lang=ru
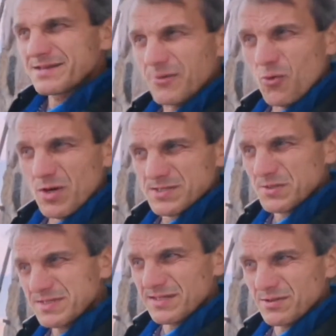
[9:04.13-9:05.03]

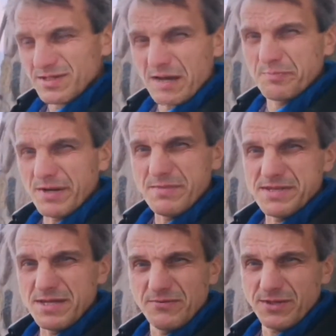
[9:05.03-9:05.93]
довольствуются, ну, вот как
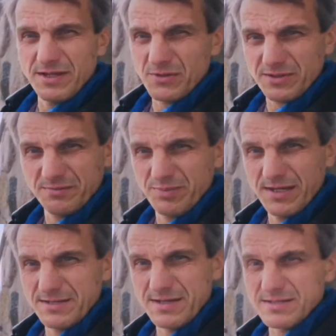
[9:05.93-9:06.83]
примитивные, вот,
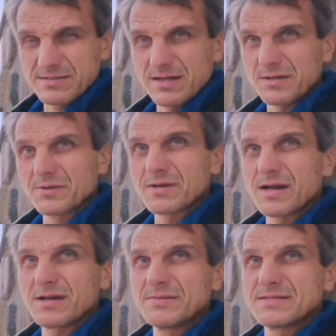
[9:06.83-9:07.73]
блин, я не знаю, ну
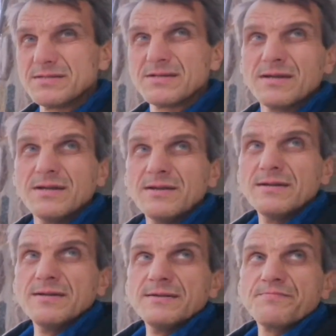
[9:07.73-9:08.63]
как объяснить.
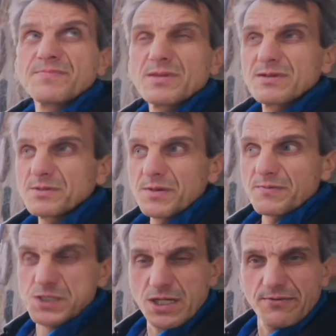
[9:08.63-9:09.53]

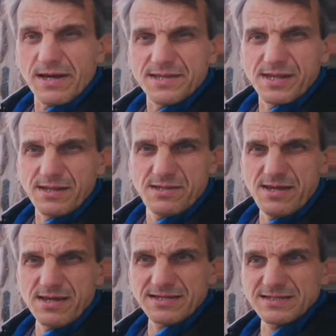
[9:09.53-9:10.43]
Вшивая
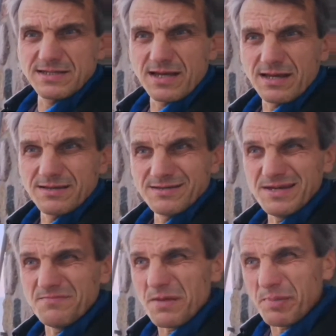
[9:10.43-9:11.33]
интеллигенция.
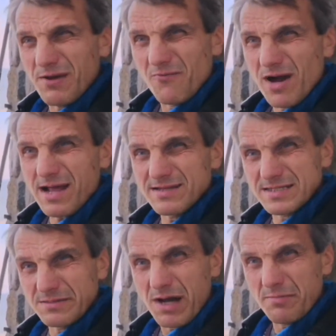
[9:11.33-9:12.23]
Им наплевать на
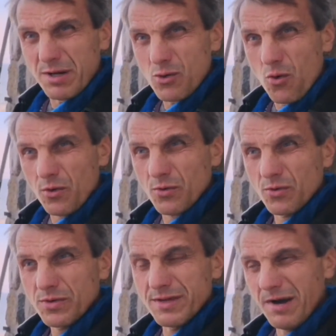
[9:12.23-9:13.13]

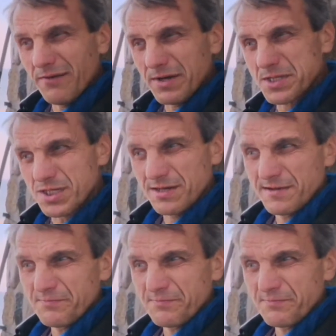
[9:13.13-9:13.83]
самооборону. Им говоришь о